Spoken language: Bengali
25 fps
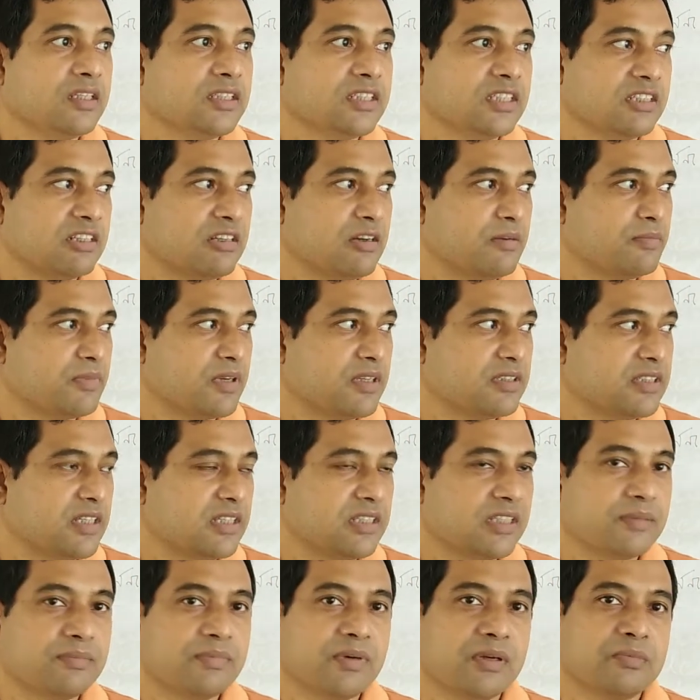সেটা আমরা
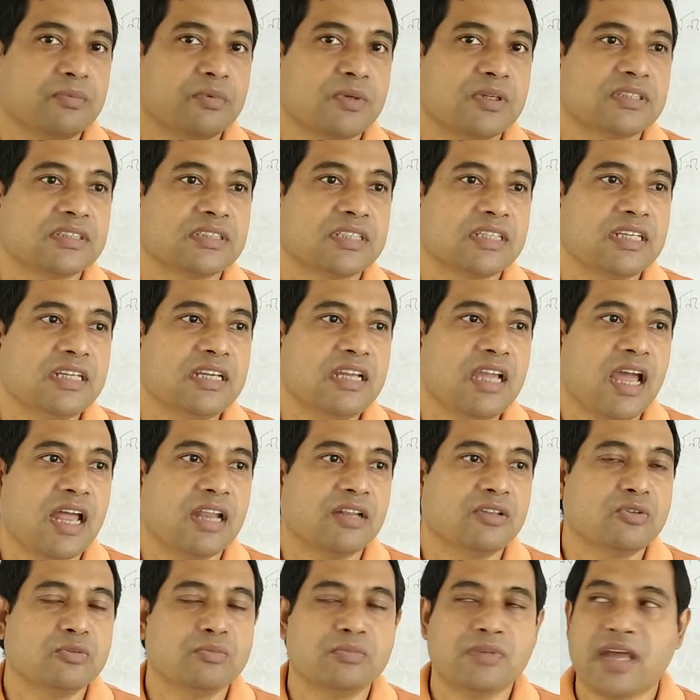জানতে পারবো আজকে
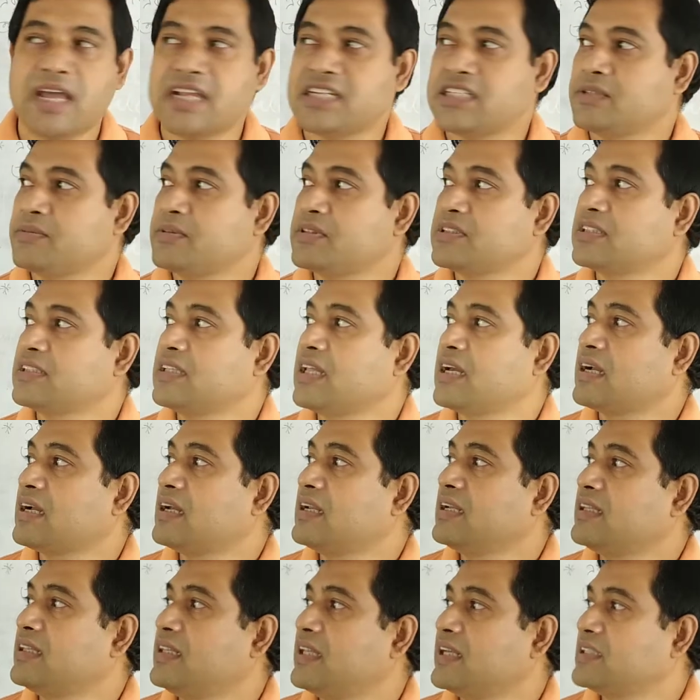আর তোমরা আশেপাশে
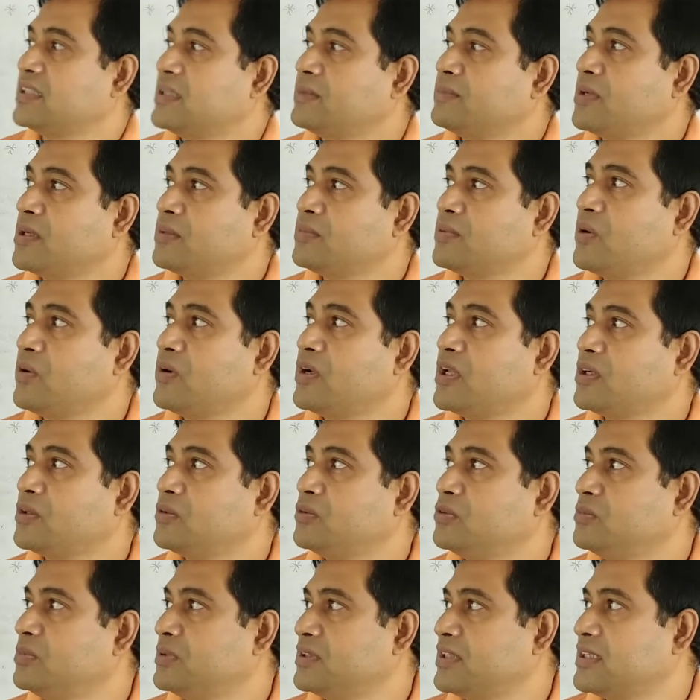তাকালে দেখতে পারবে অনেক
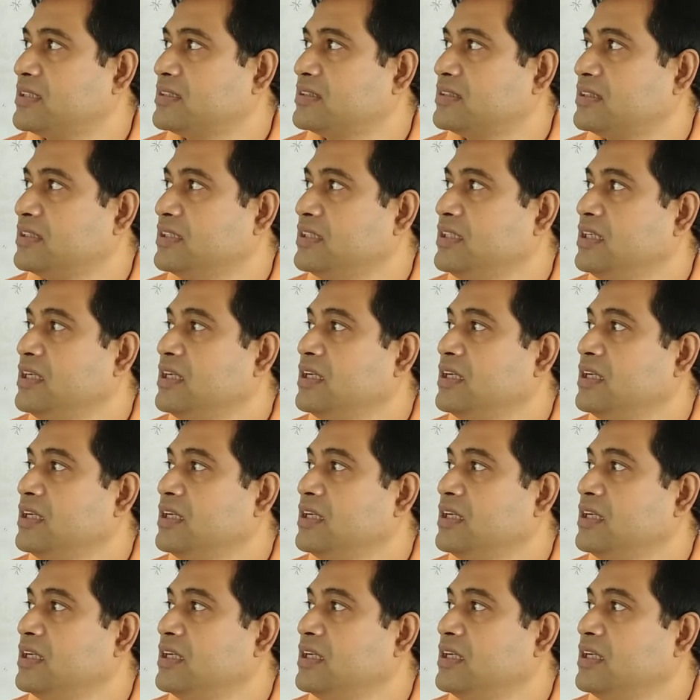উদ্ভিদ আছে